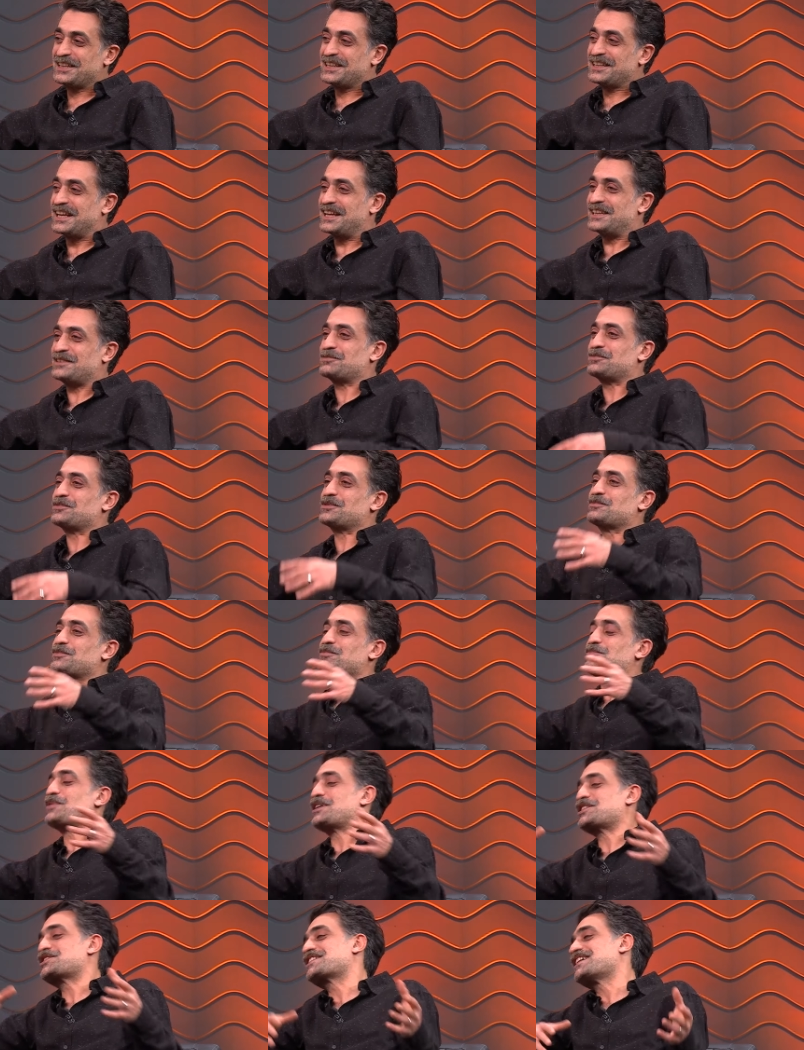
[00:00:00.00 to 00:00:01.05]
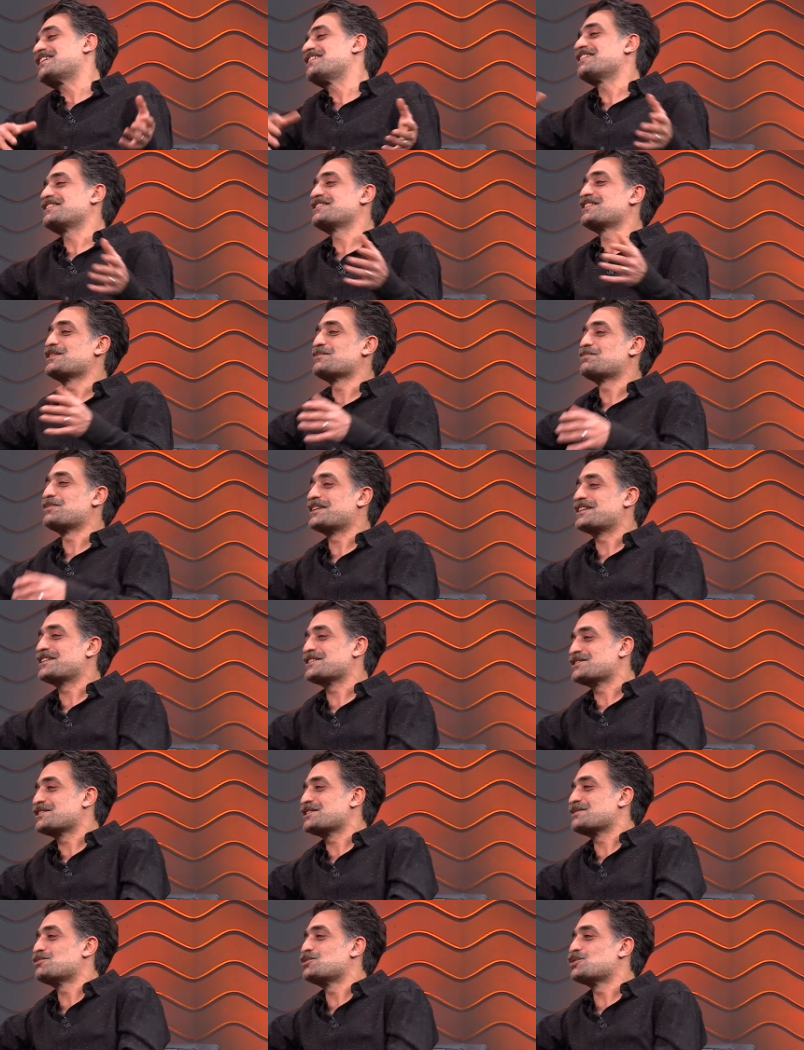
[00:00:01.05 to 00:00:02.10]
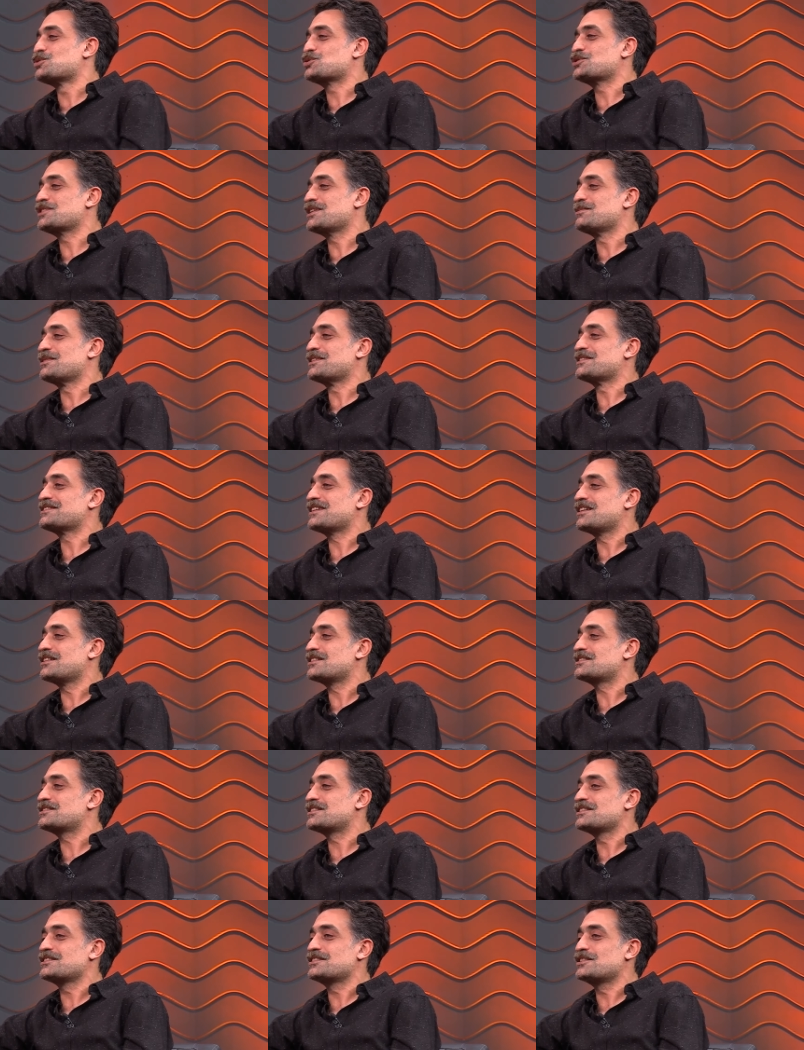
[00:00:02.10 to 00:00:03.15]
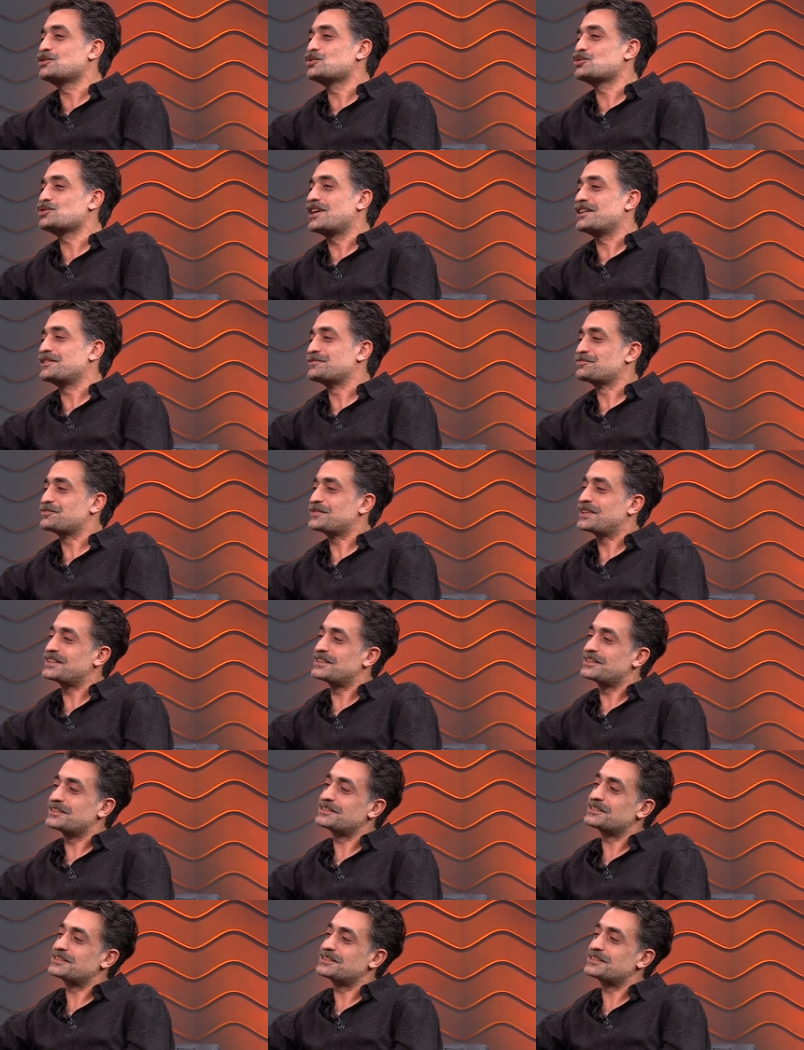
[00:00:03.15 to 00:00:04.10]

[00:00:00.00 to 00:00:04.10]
Yani başka yerlerde de para kazanabiliyorsun ama Alaska'daki güzel. Ee, Tabii